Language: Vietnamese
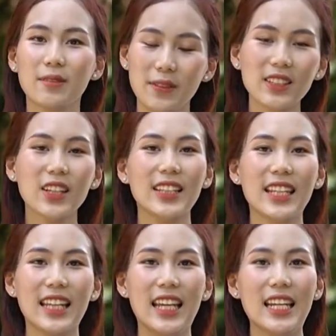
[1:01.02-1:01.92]
Vâng, có
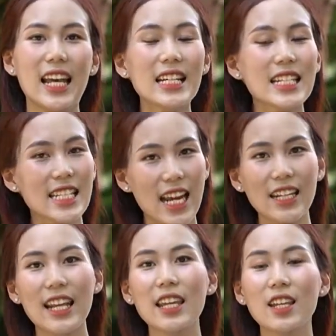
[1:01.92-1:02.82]
thể thấy là người trẻ ở
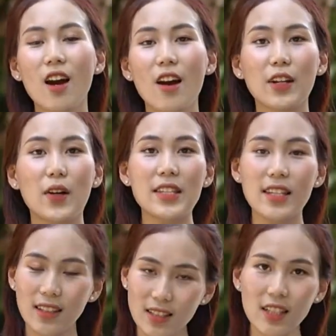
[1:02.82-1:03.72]
đây họ đã có
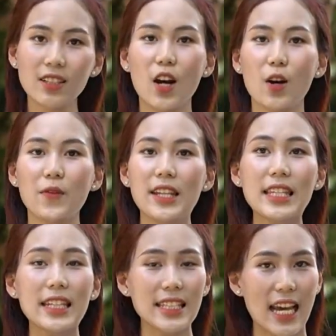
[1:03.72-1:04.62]
nhận thức rất rõ về
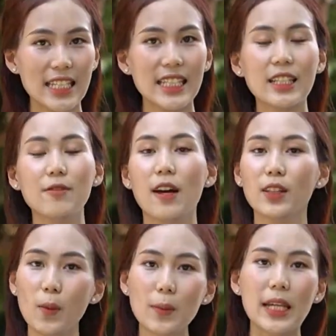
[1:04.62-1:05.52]
những giá trị và
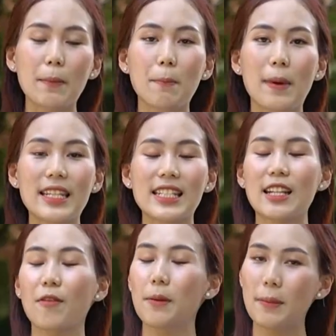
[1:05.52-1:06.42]
thông điệp mà những
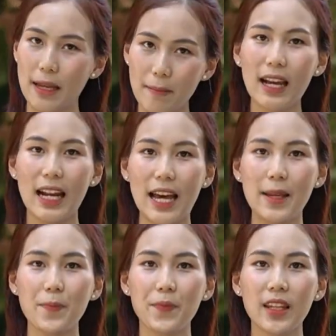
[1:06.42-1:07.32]
sản phẩm này mang lại.